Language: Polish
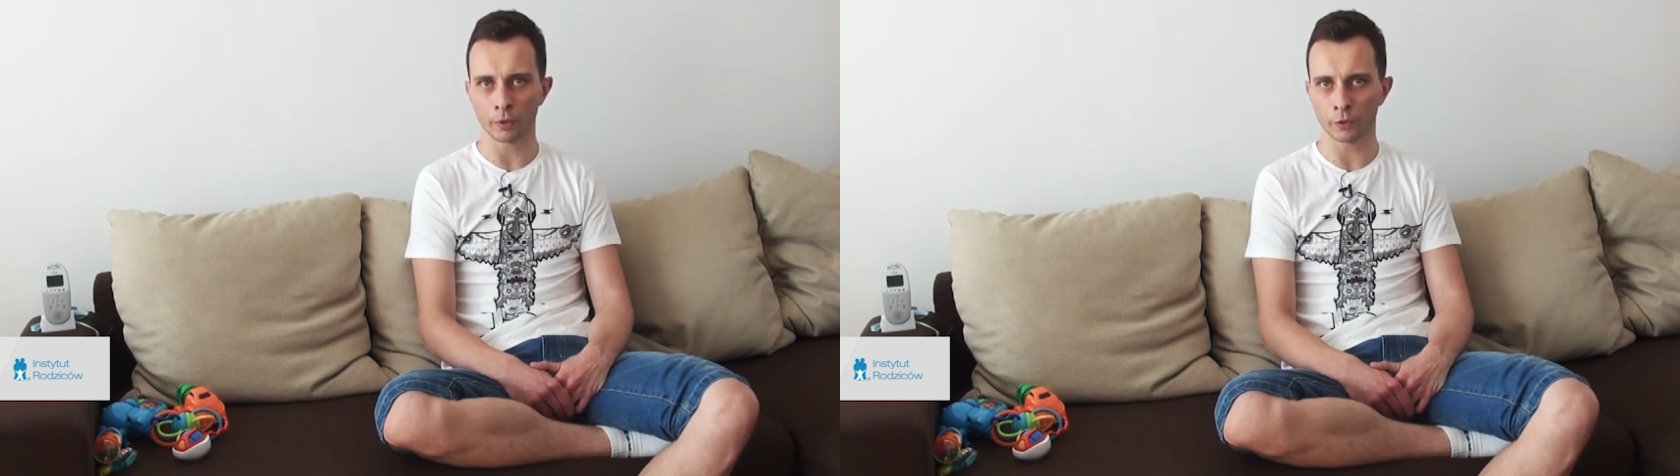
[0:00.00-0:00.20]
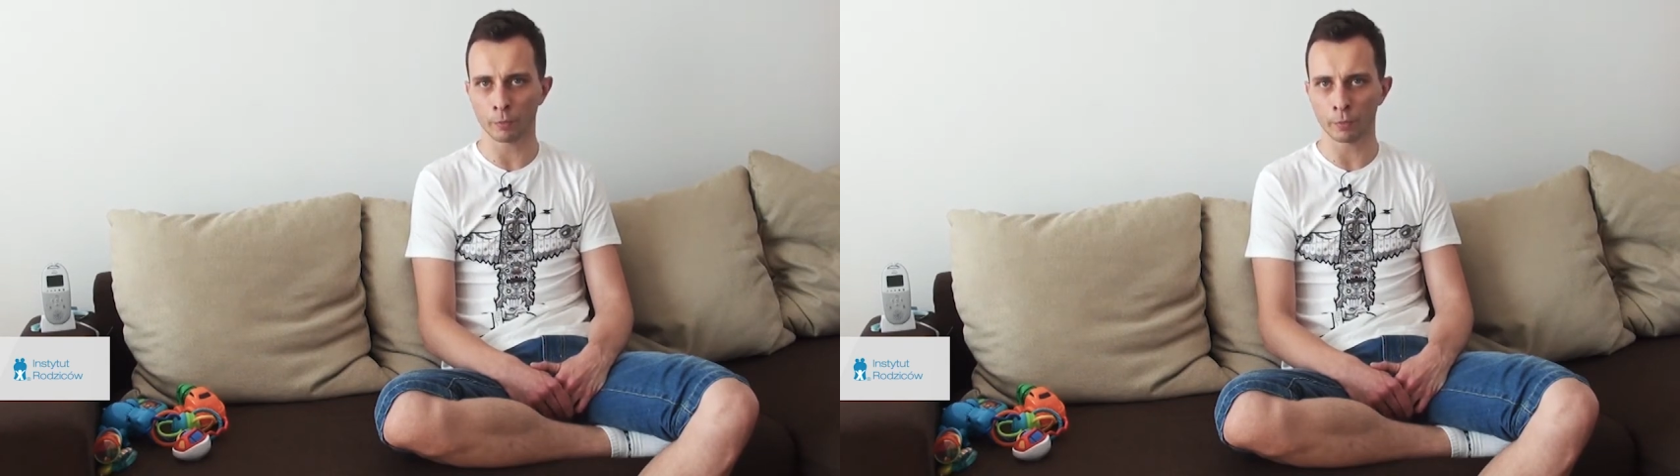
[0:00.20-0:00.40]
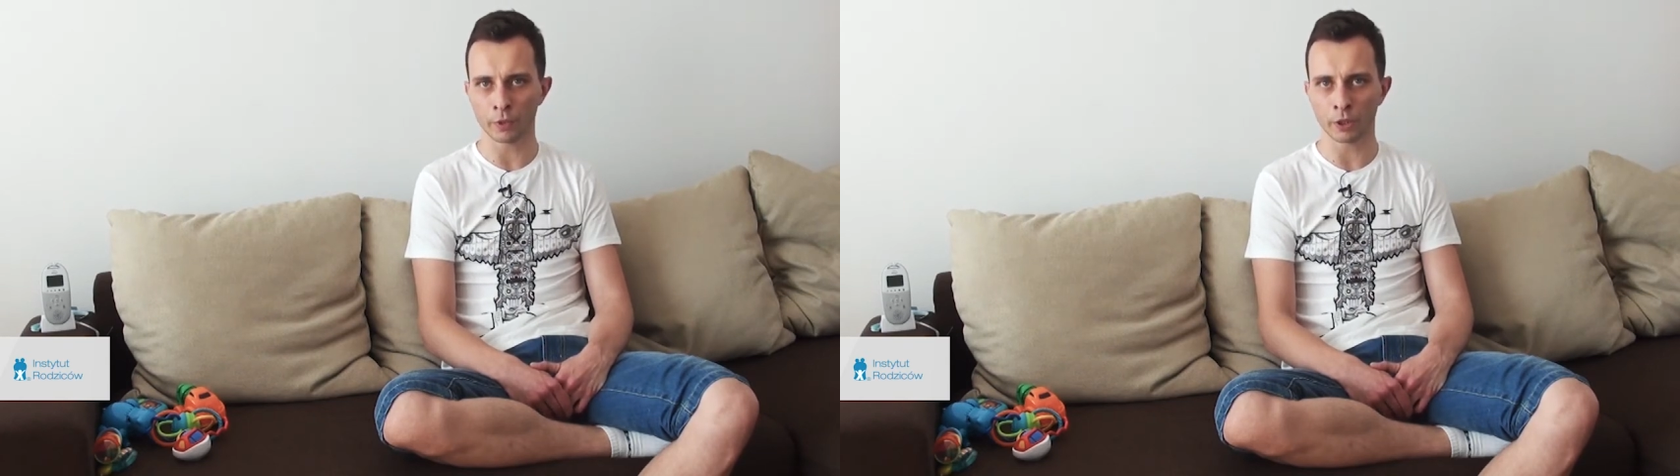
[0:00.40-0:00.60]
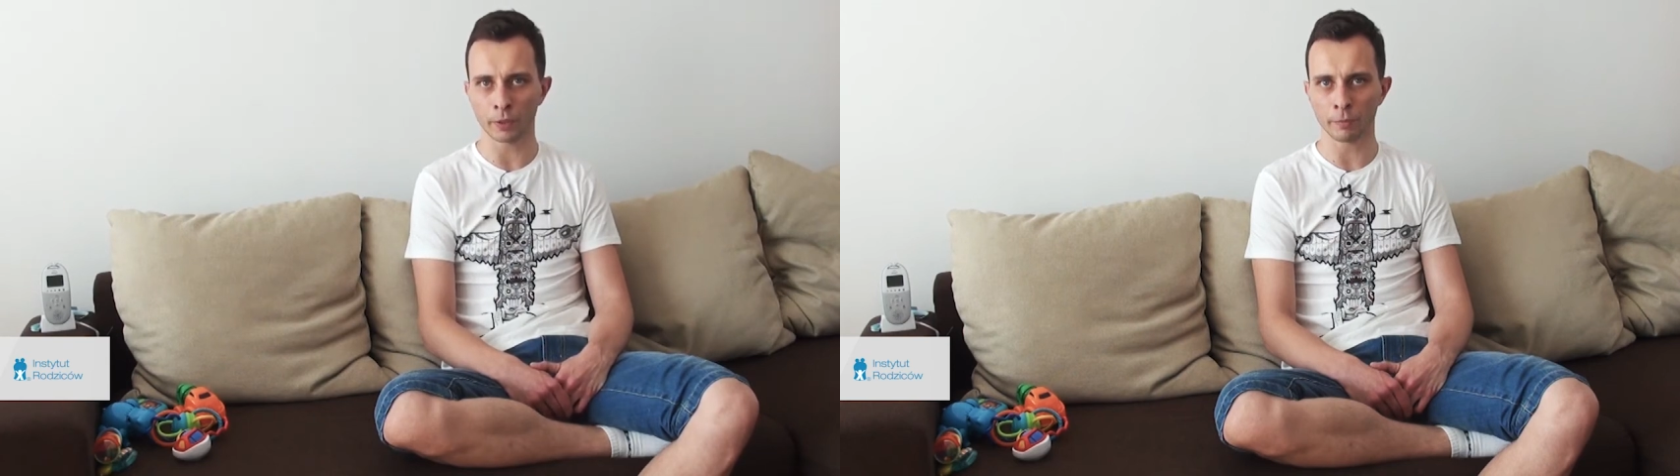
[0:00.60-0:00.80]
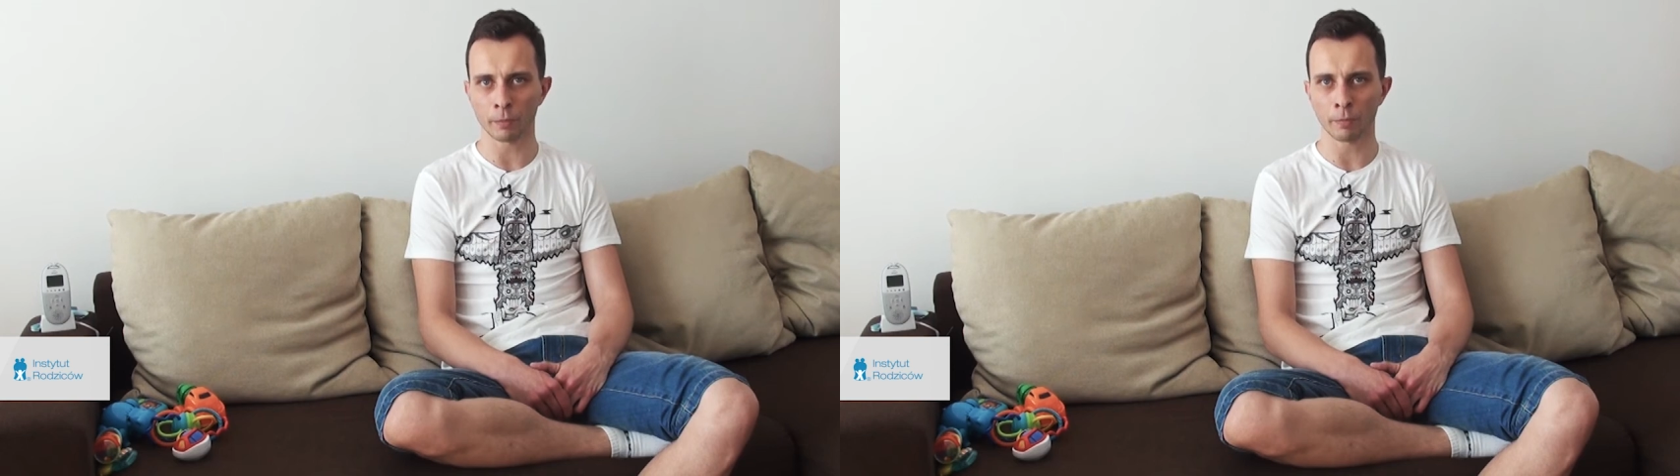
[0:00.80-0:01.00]
chociażby
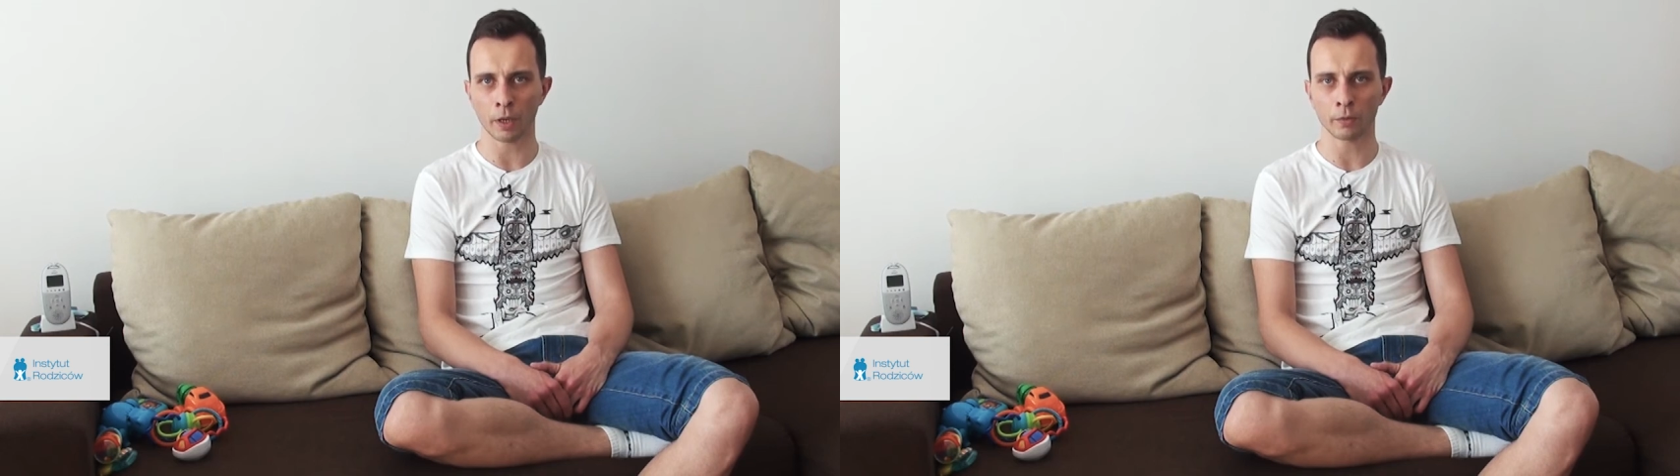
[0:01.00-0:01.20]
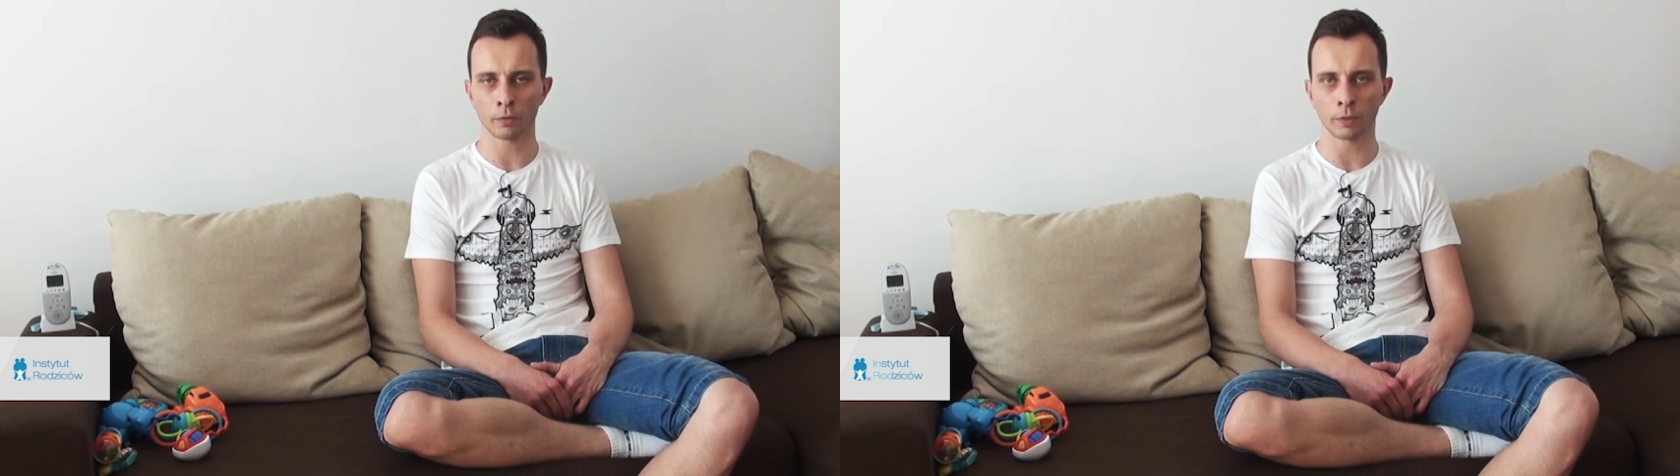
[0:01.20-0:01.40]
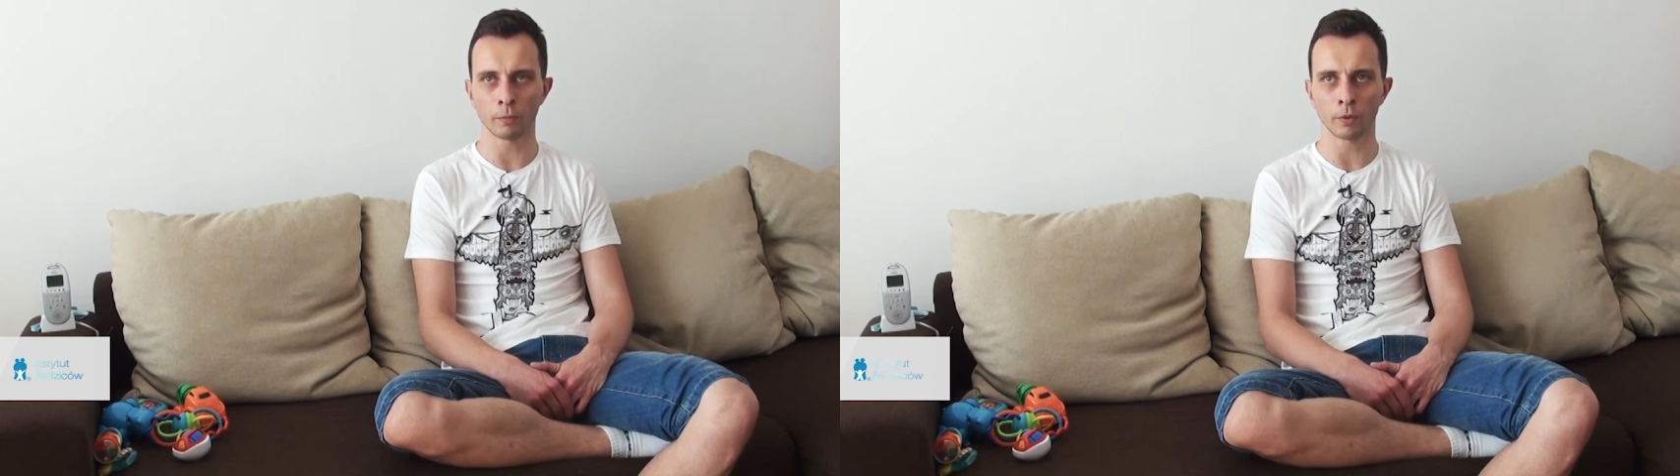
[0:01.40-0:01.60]
mierzeniem temperatury,